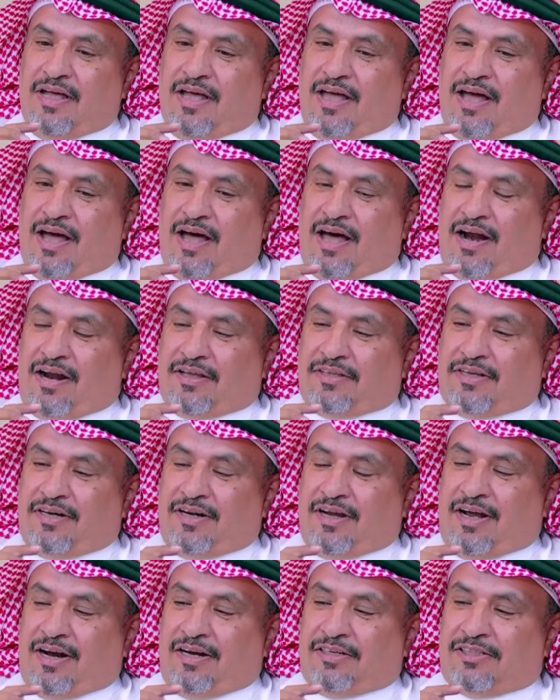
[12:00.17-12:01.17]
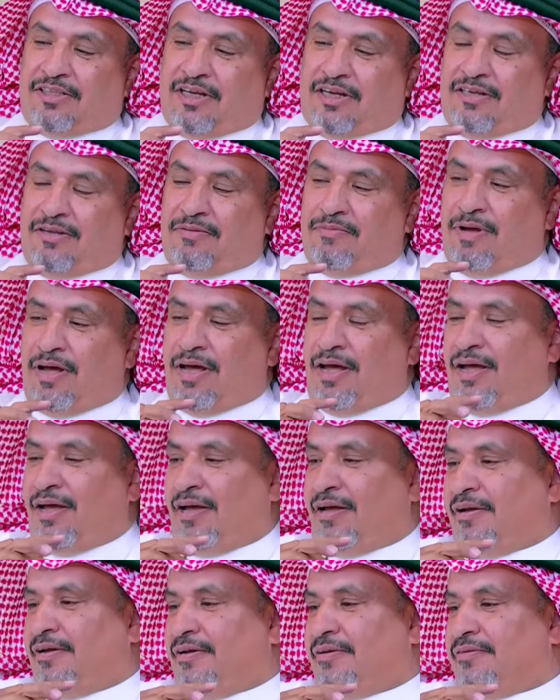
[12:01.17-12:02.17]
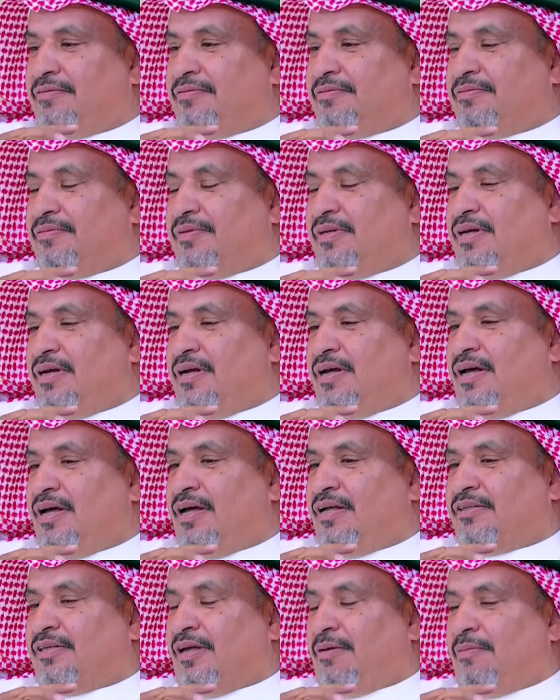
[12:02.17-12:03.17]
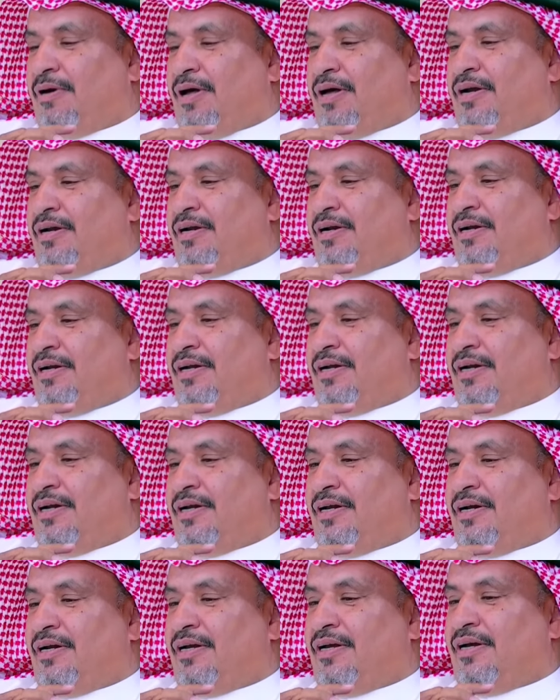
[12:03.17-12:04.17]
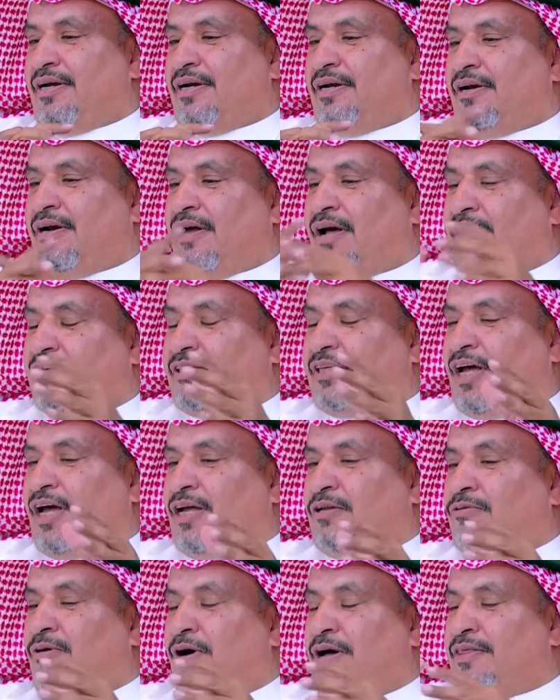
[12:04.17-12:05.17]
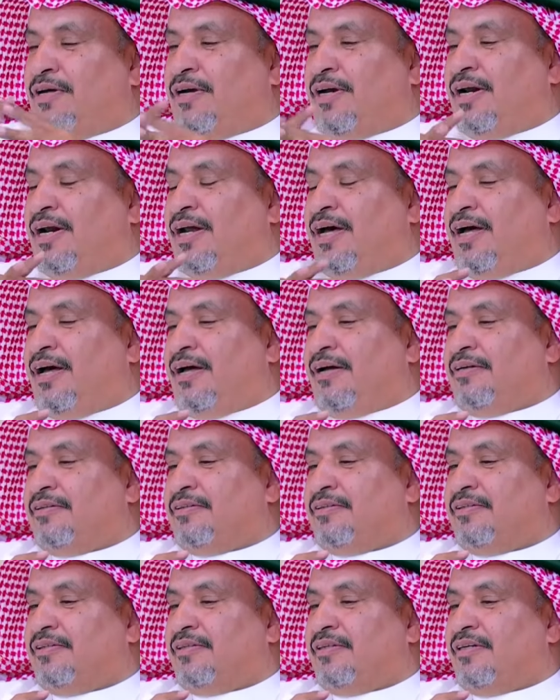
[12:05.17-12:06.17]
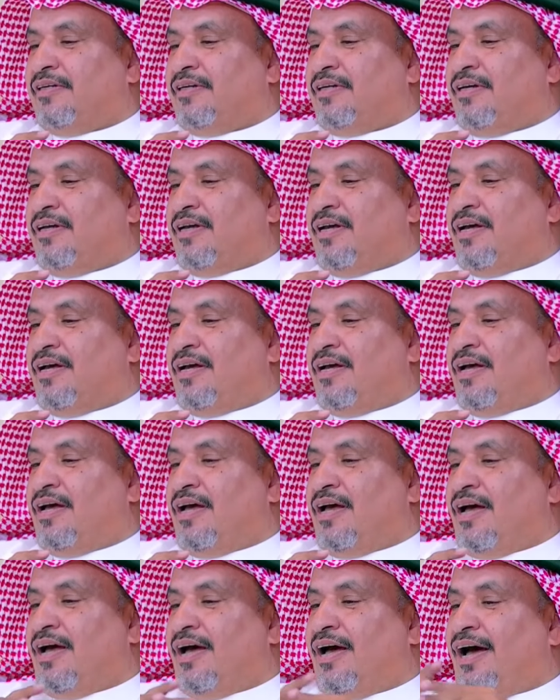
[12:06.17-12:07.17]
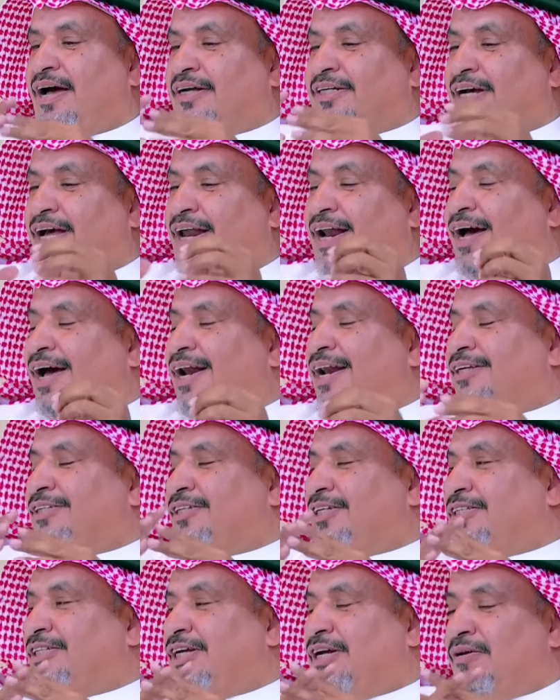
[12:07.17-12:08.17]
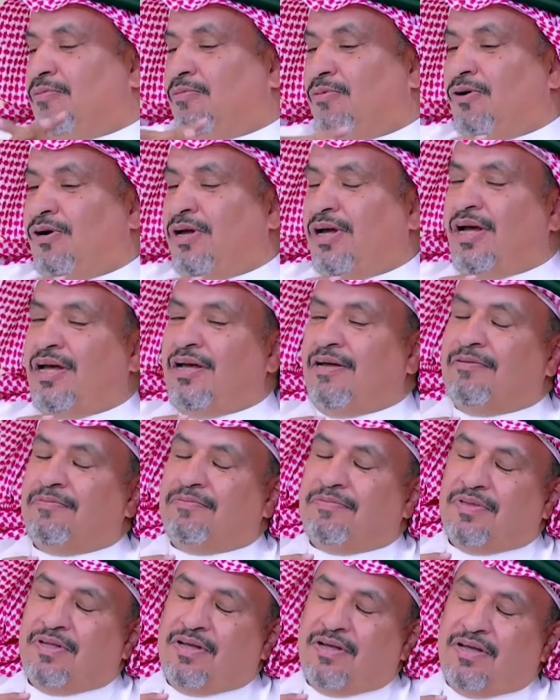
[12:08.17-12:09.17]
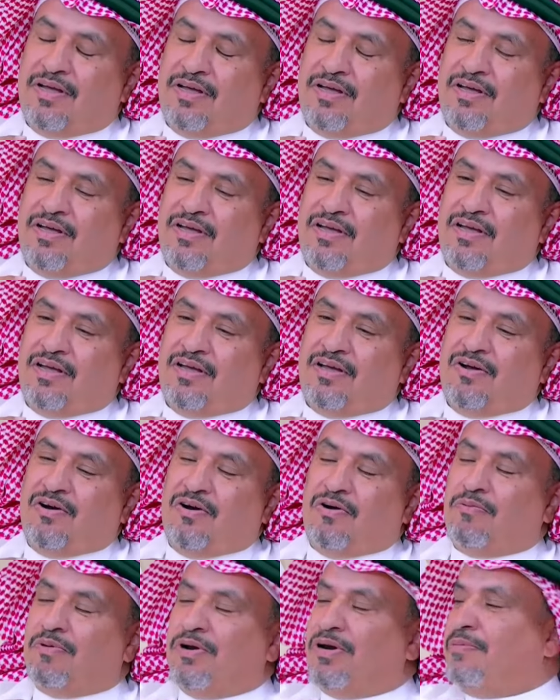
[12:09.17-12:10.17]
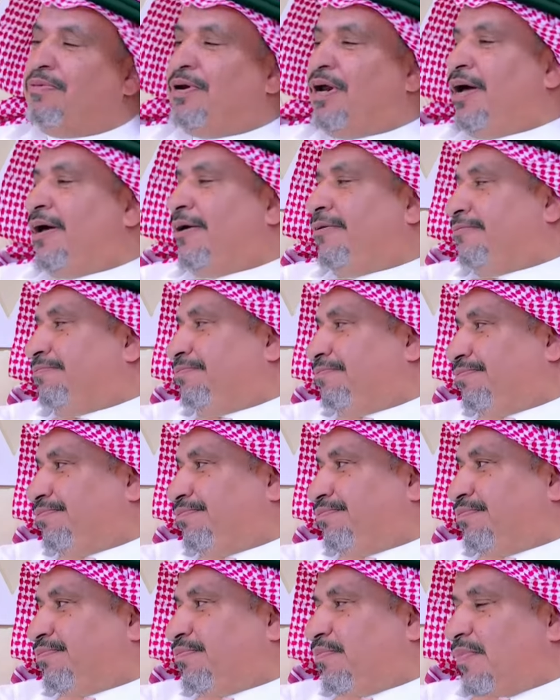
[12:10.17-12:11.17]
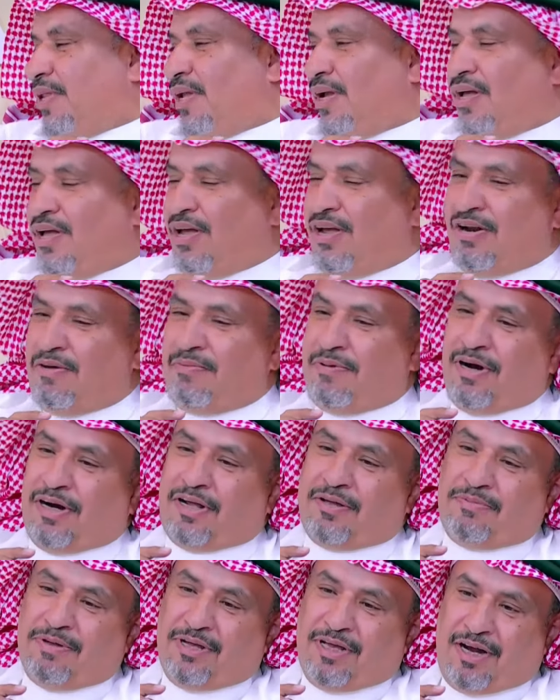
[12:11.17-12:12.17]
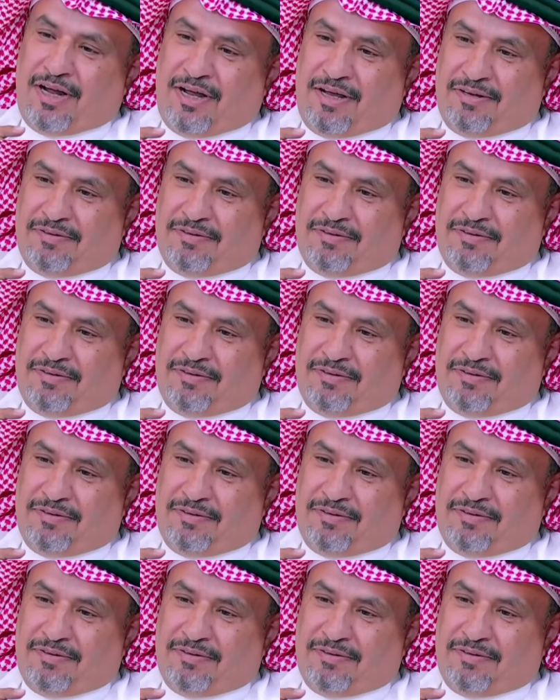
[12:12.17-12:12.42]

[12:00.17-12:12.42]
انا الطريقه اللي استخدمها طبعا الخلطات وهذه كلها اشخلها خليها تصير زي المويه وبالابره الابره الكبيره